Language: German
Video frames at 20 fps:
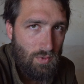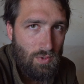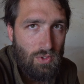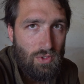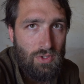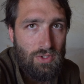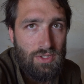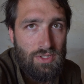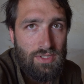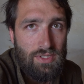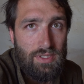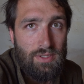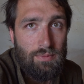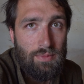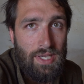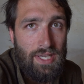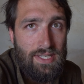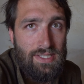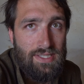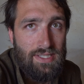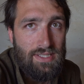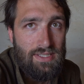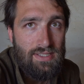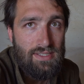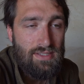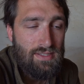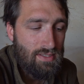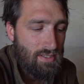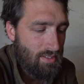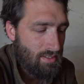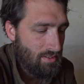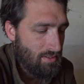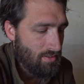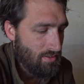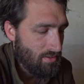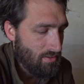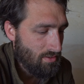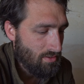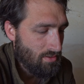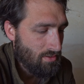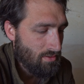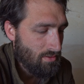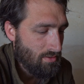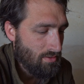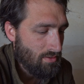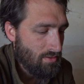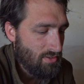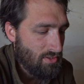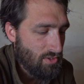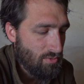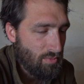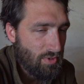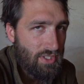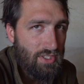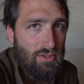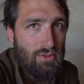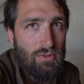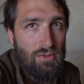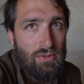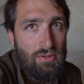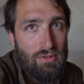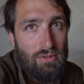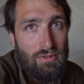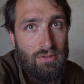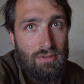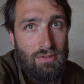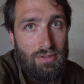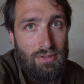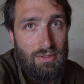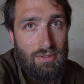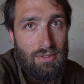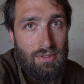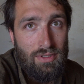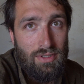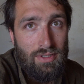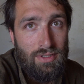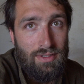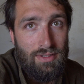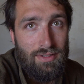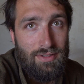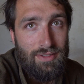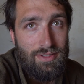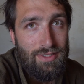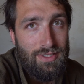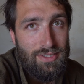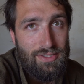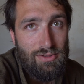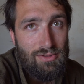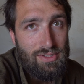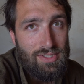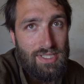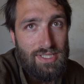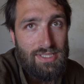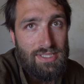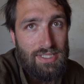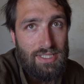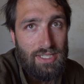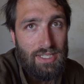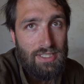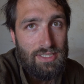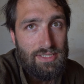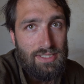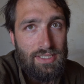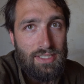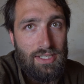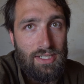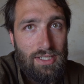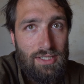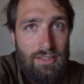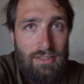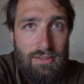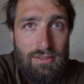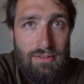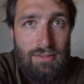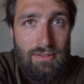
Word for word: Und im Gegensatz zum Rio ist uns das nicht alles egal.